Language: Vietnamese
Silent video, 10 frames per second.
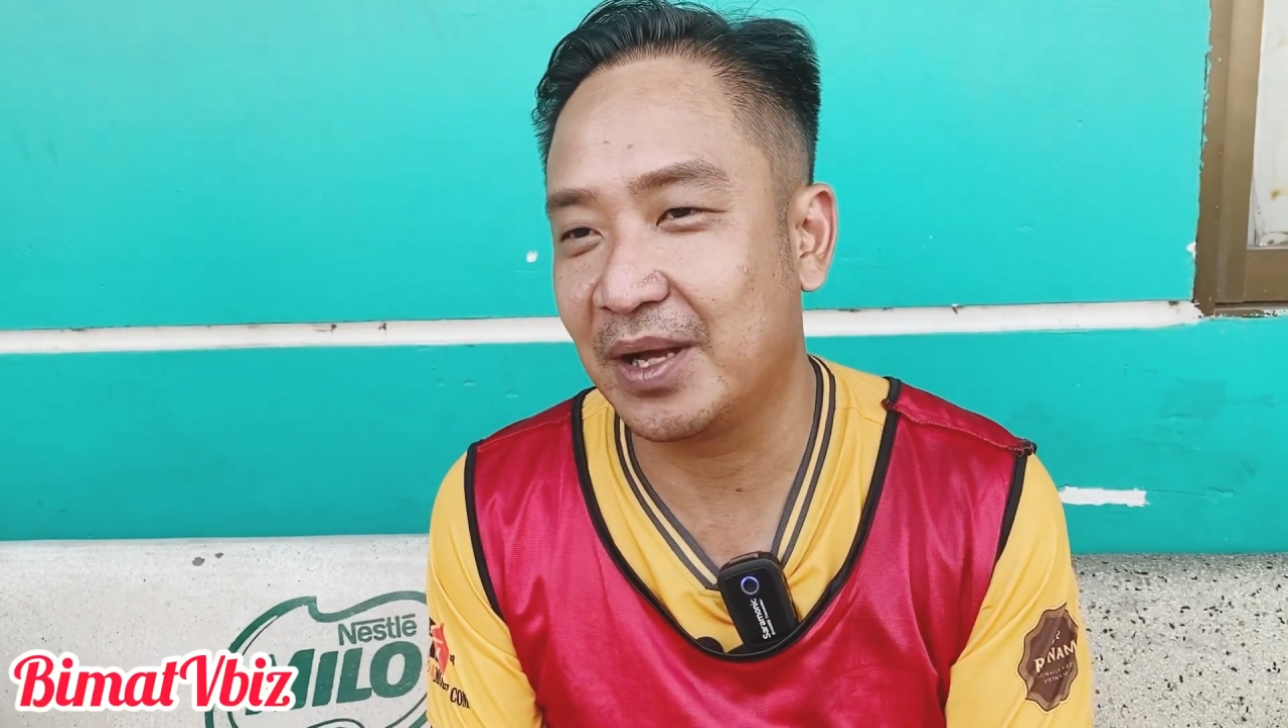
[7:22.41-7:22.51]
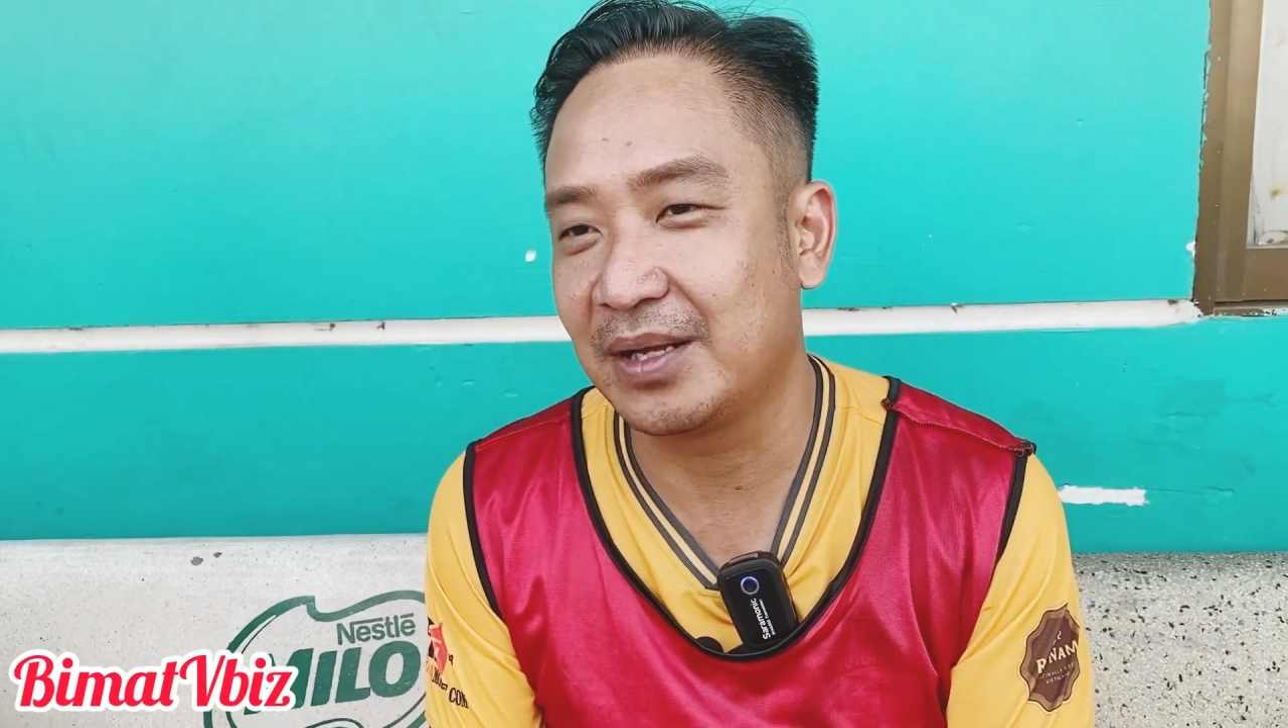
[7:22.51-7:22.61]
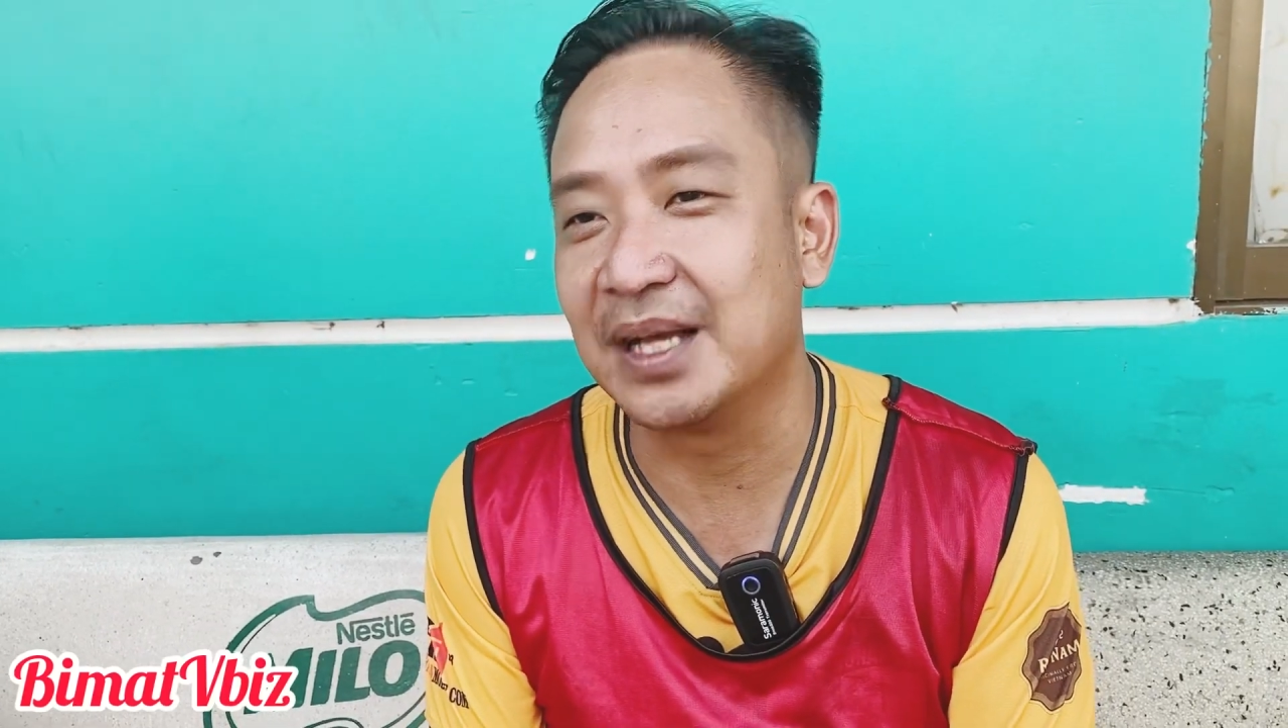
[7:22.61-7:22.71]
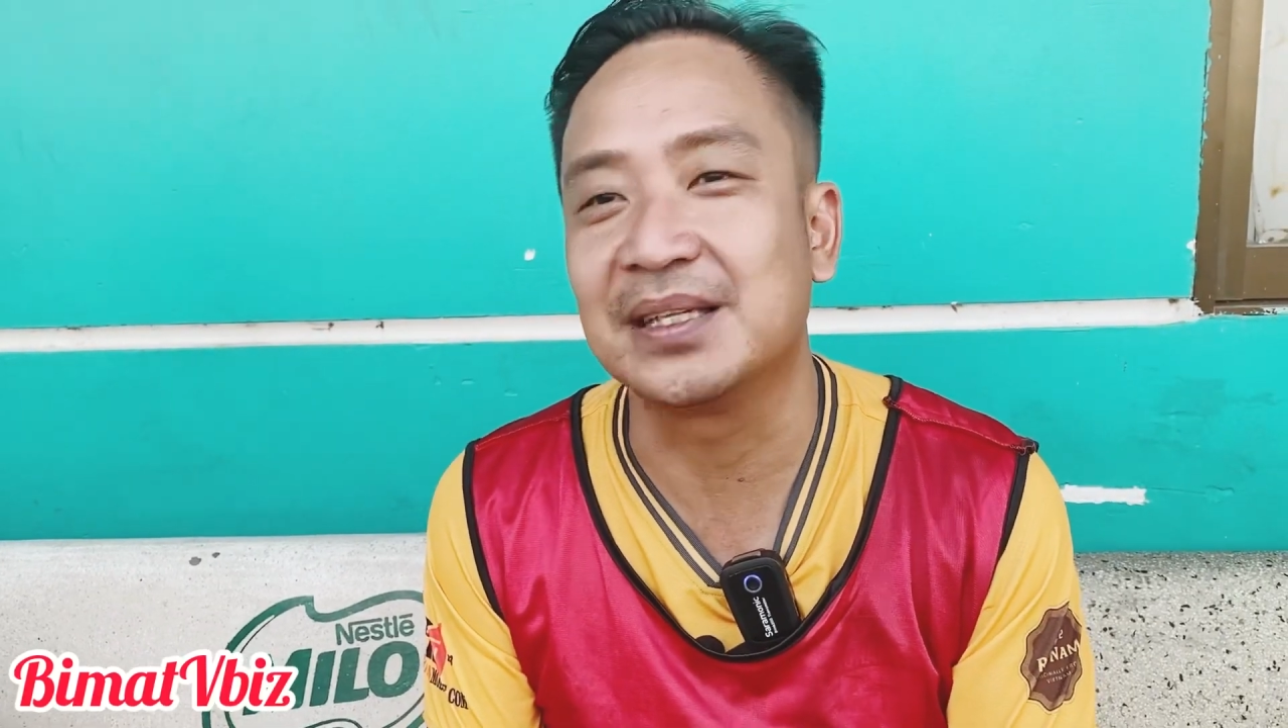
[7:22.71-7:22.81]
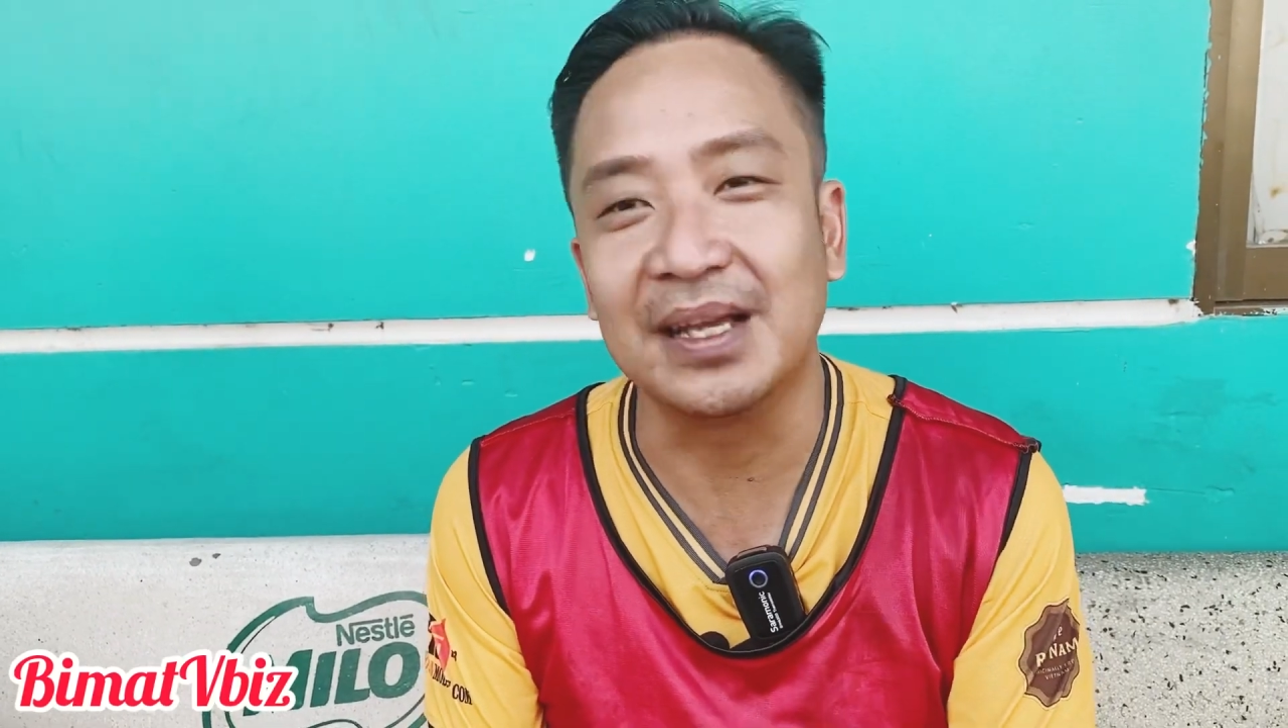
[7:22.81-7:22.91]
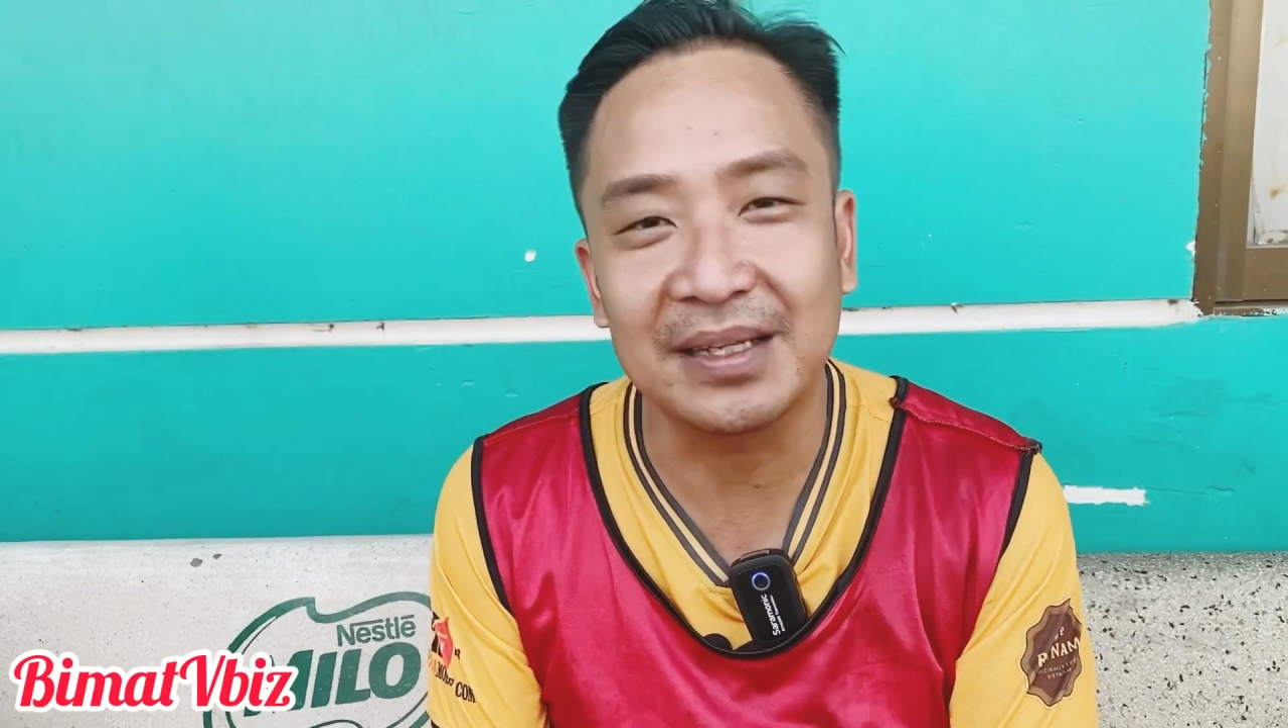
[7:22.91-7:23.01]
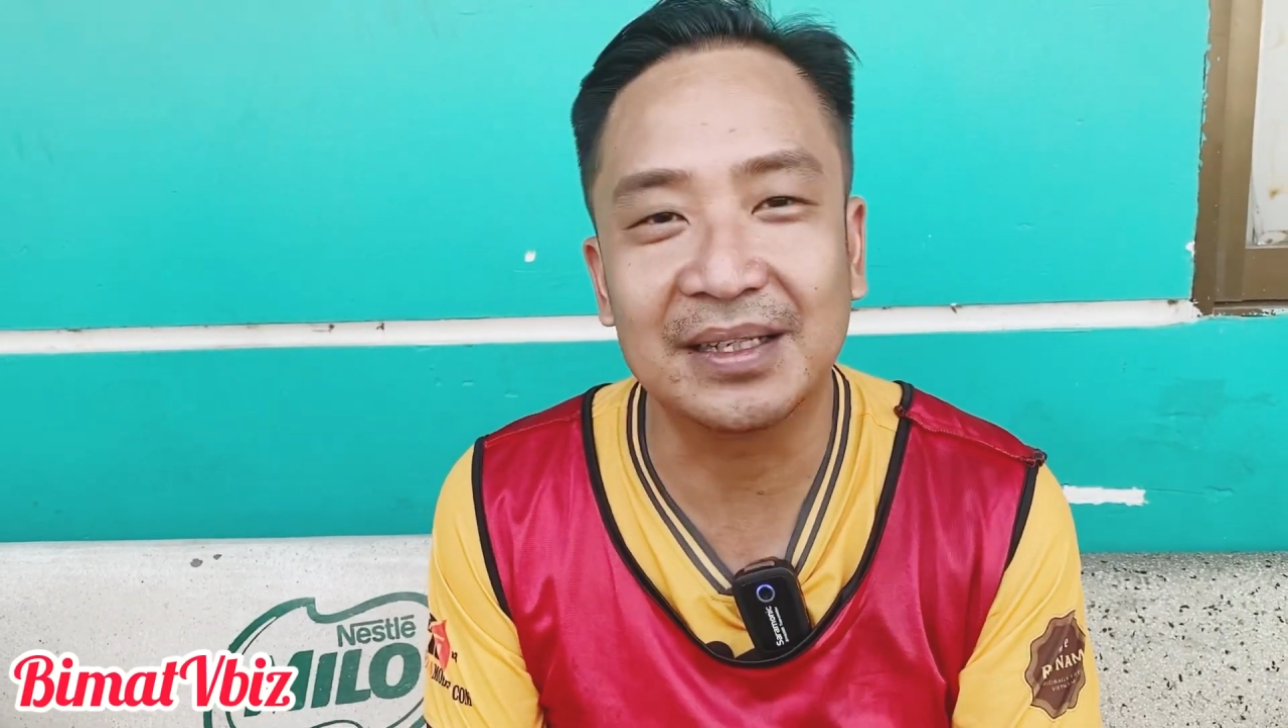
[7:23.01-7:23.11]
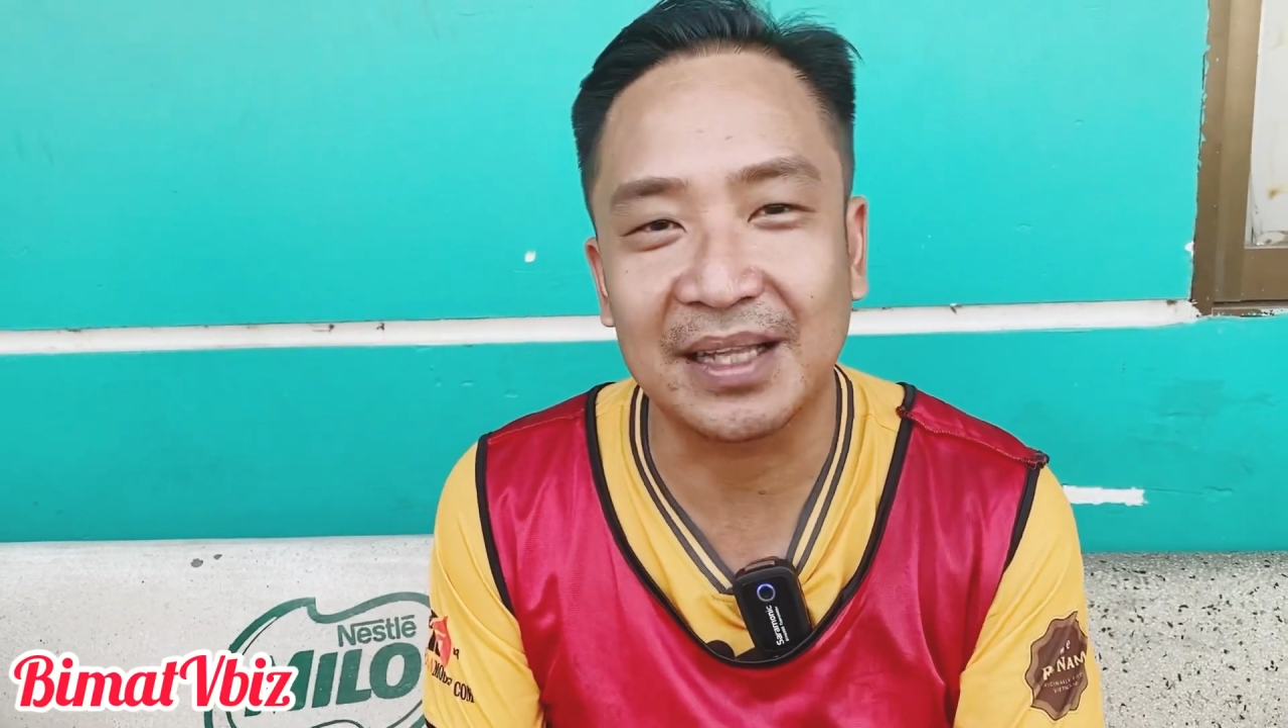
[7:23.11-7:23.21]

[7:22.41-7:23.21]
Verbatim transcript: nghệ sĩ nữa